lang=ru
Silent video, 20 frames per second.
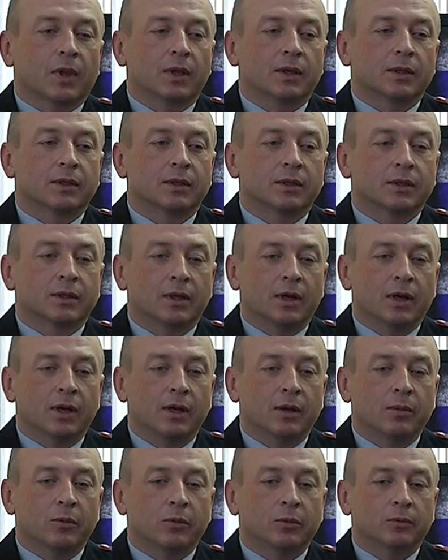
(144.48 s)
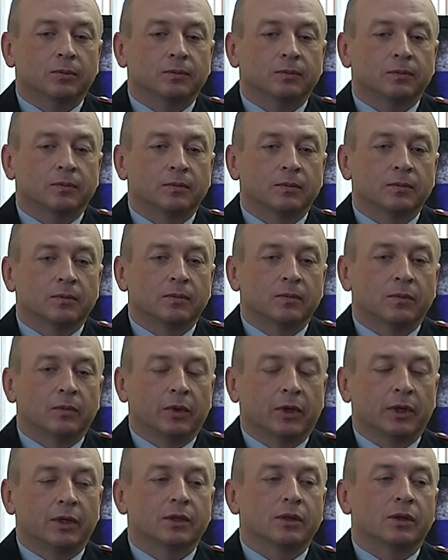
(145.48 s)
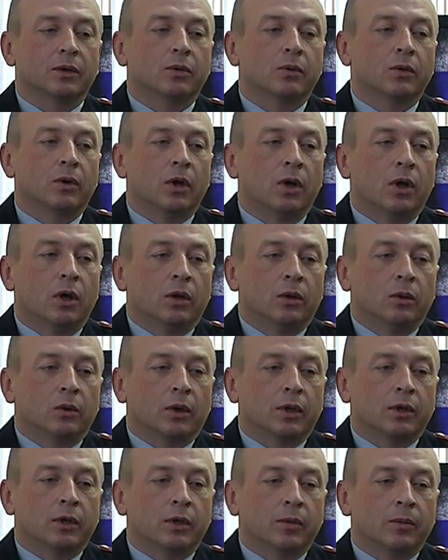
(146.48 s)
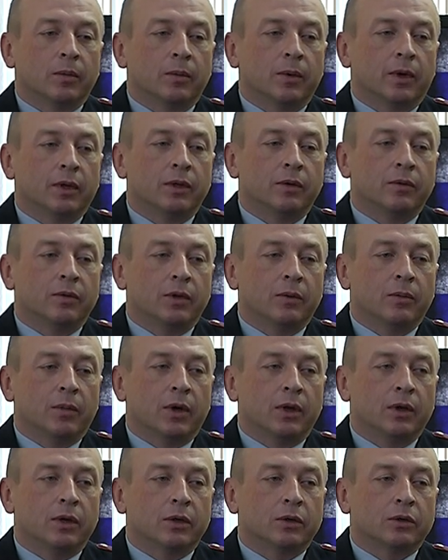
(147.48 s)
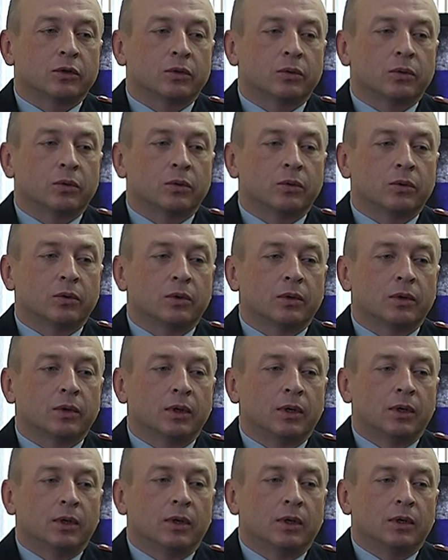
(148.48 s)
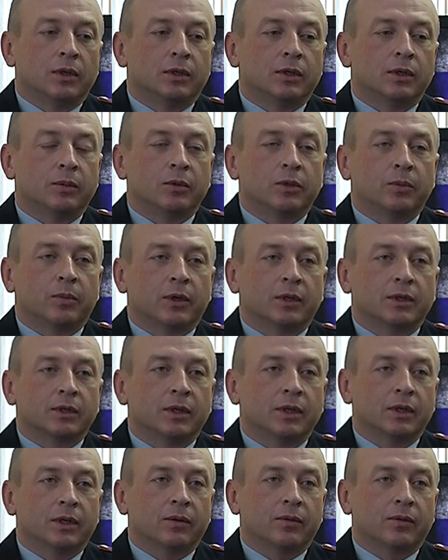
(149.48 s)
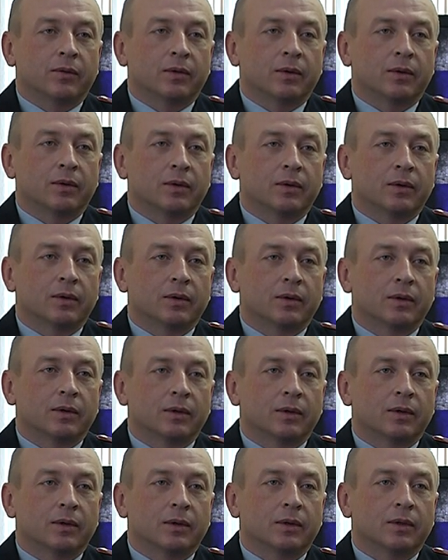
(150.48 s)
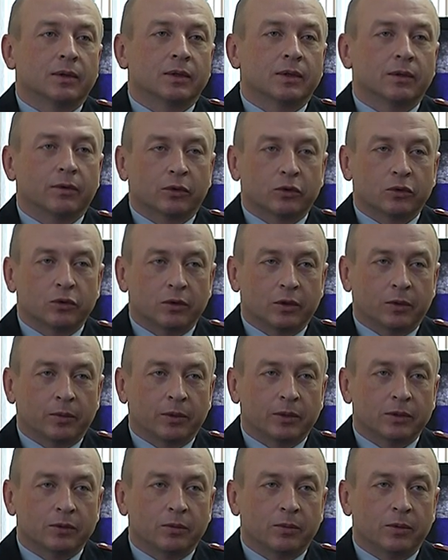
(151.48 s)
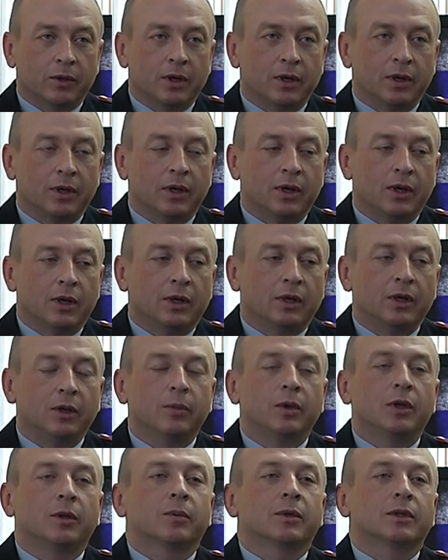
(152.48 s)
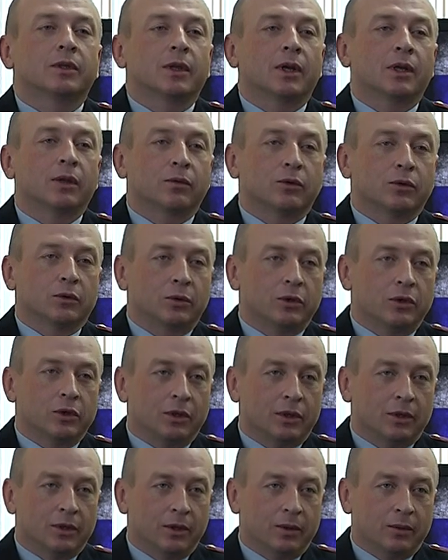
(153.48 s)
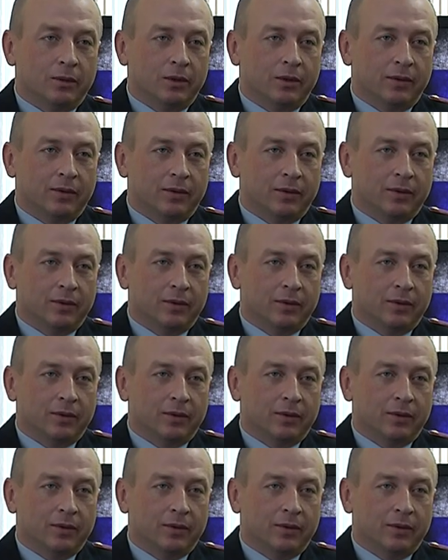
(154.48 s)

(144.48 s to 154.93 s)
социальному признаку, то хотел бы обратить внимание, что 70% совершенных преступлений не имеет постоянного источника доходов.